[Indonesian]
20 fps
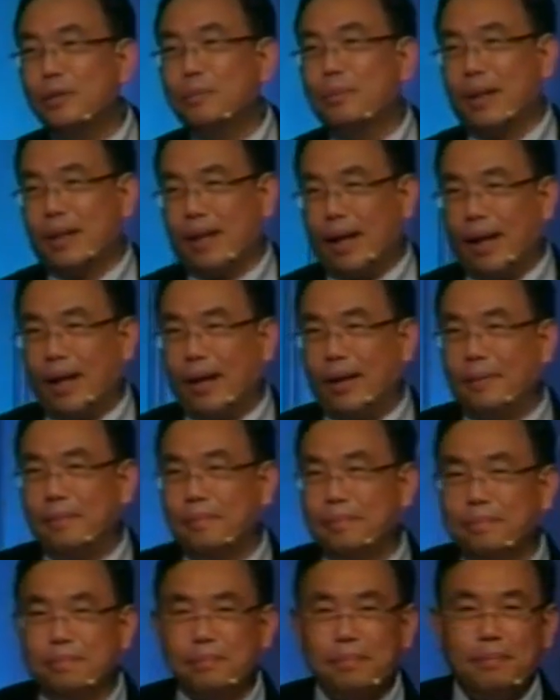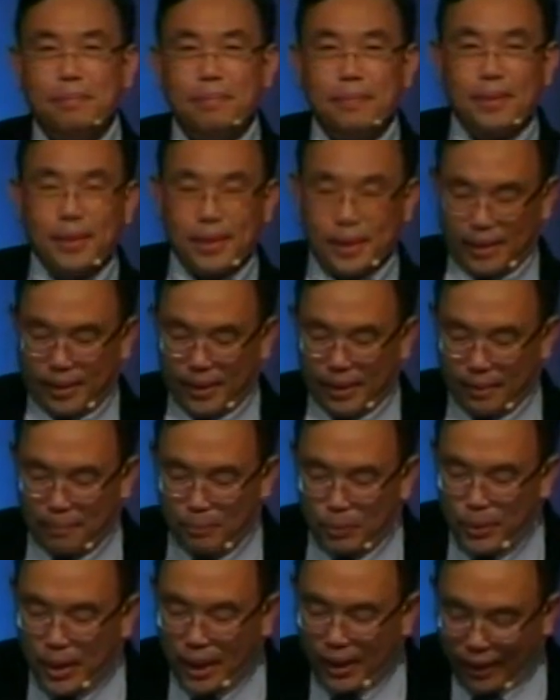keselamatan, punya hidup kekal,
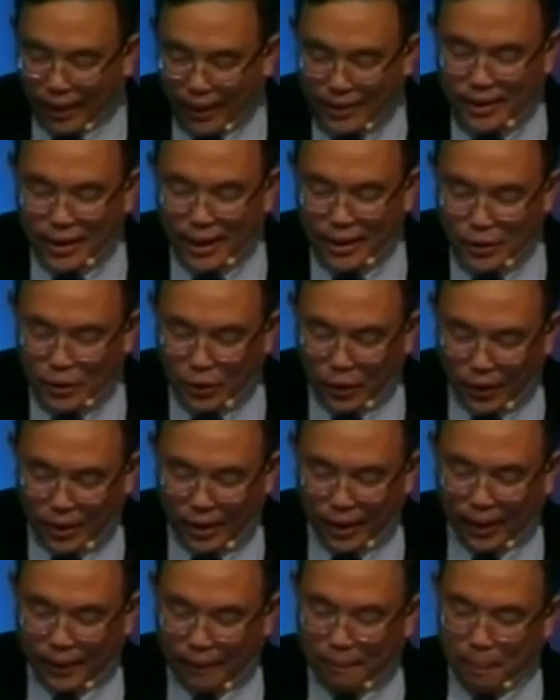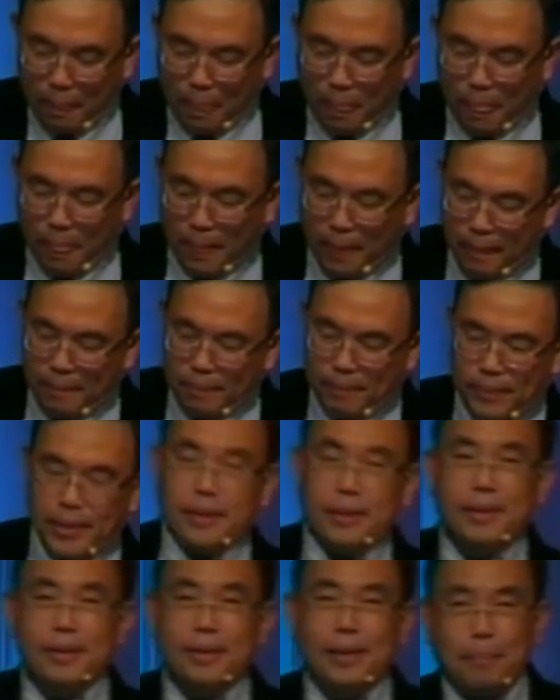punya kerajaan sorga.
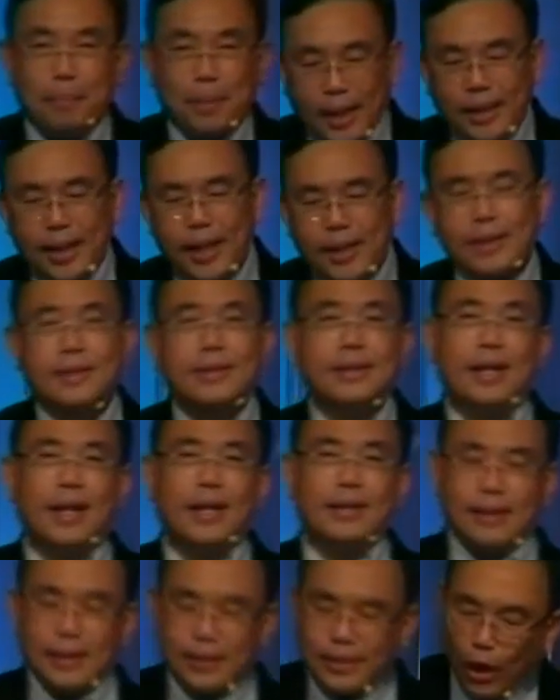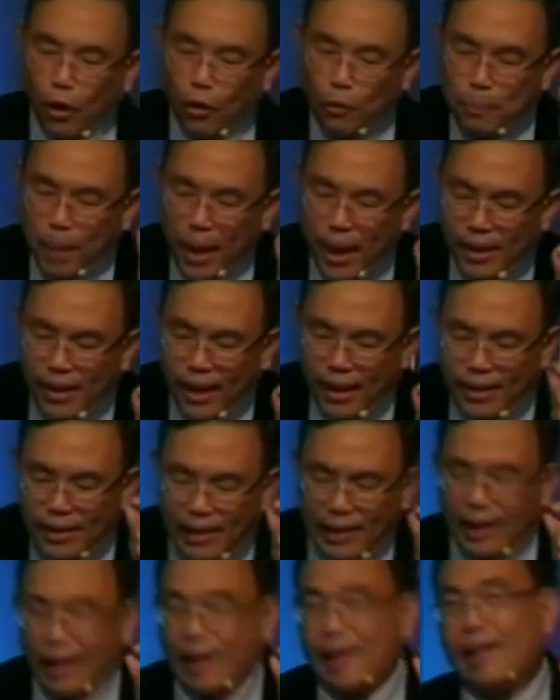Nah pertanyaannya sekarang, sejauh
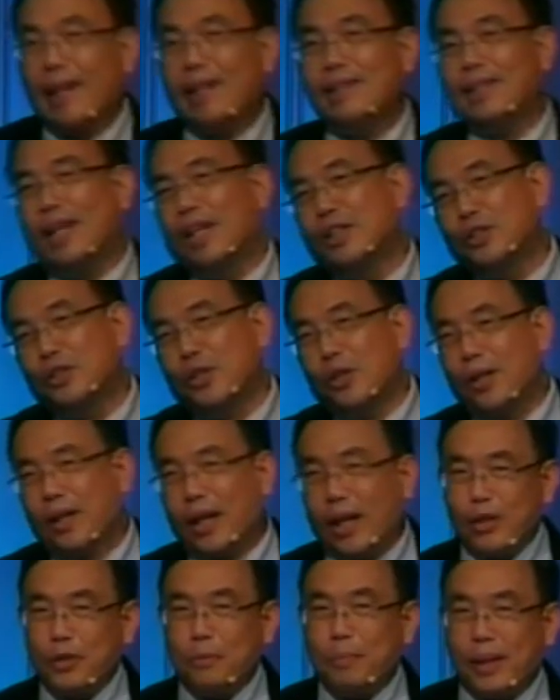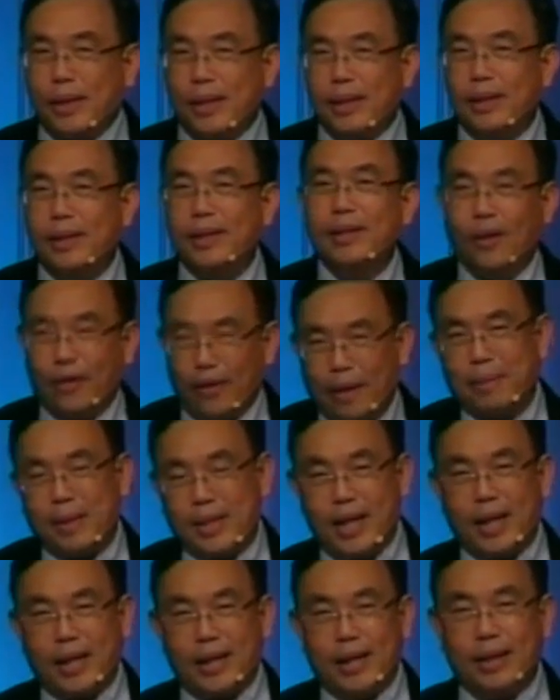mana nilai kerajaan sorga itu
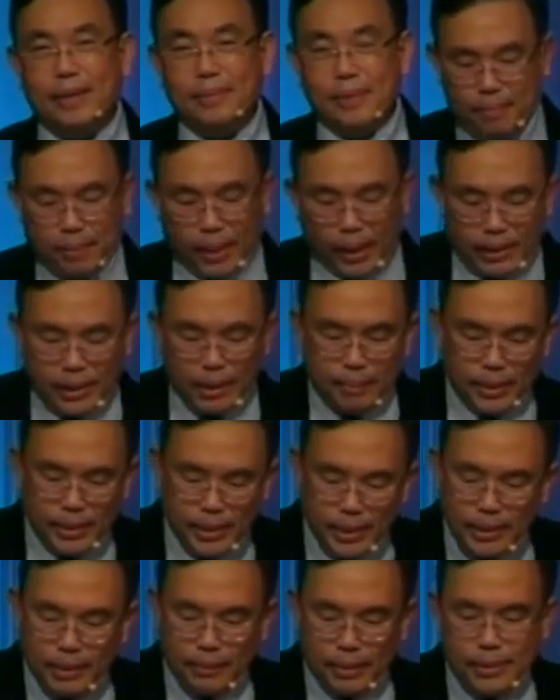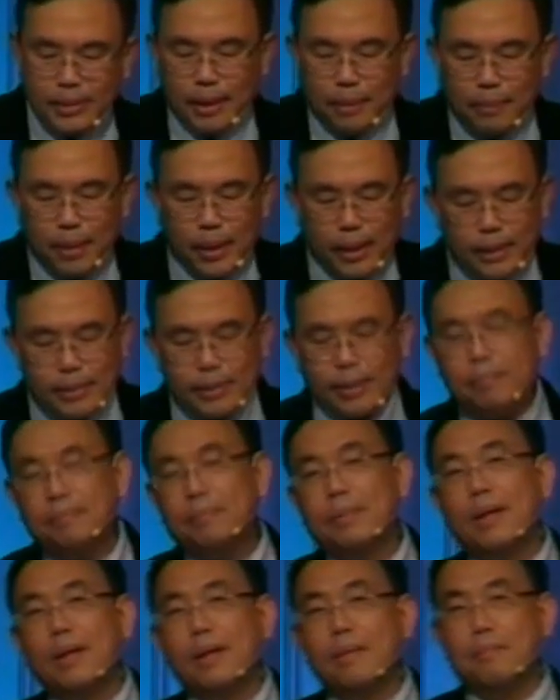bagi orang percaya? Mari kita baca
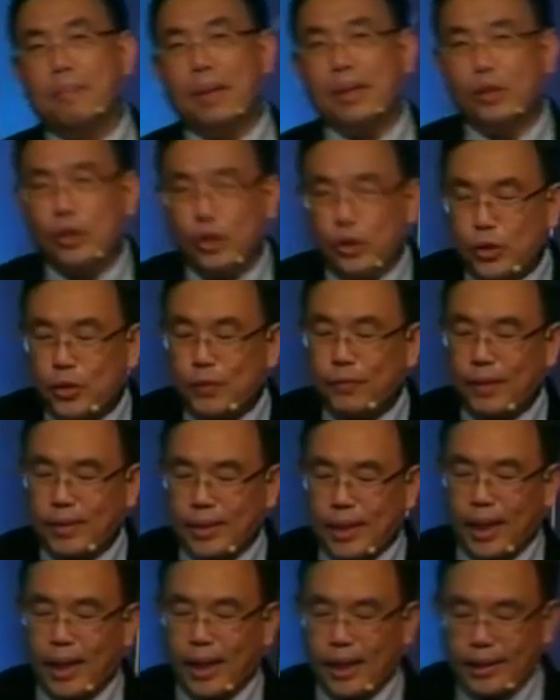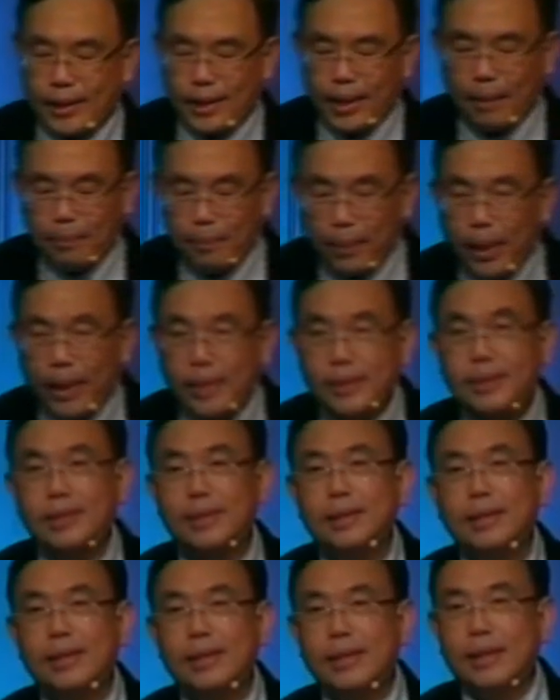sama-sama kitab Matius pasal yang
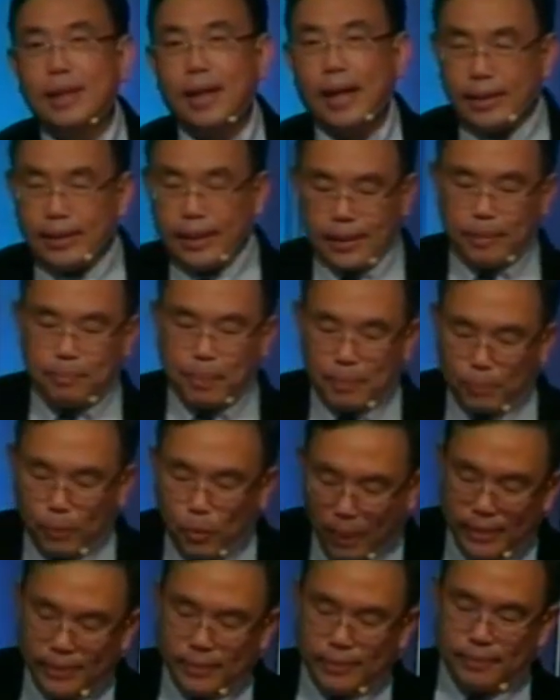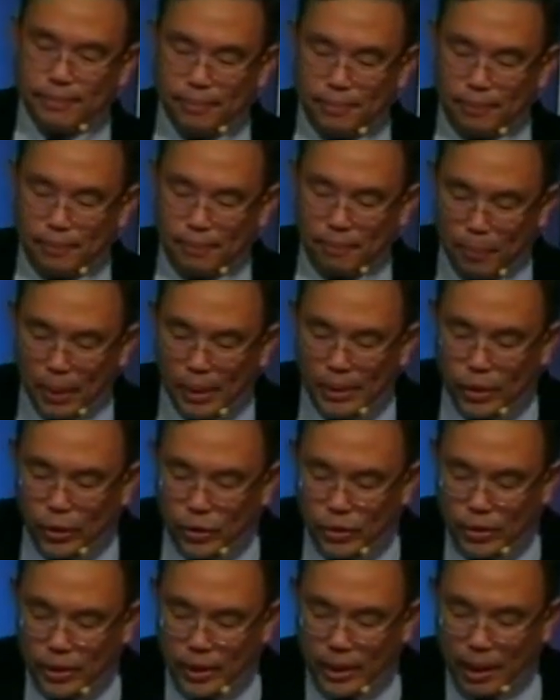ke-13 ayat yang
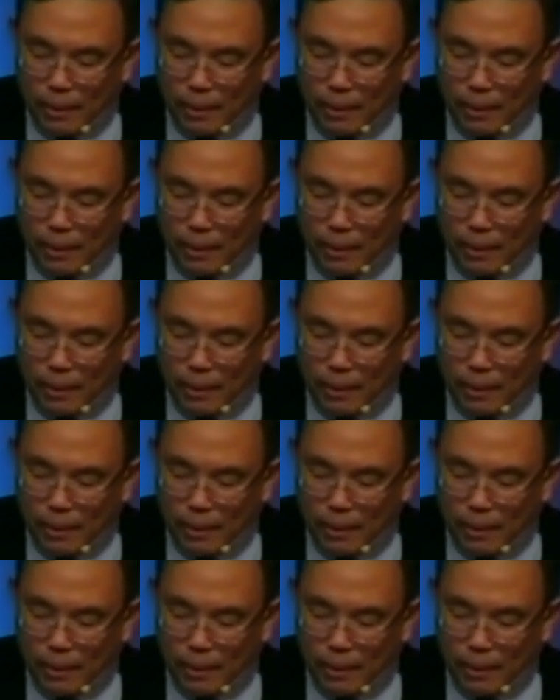ke-44.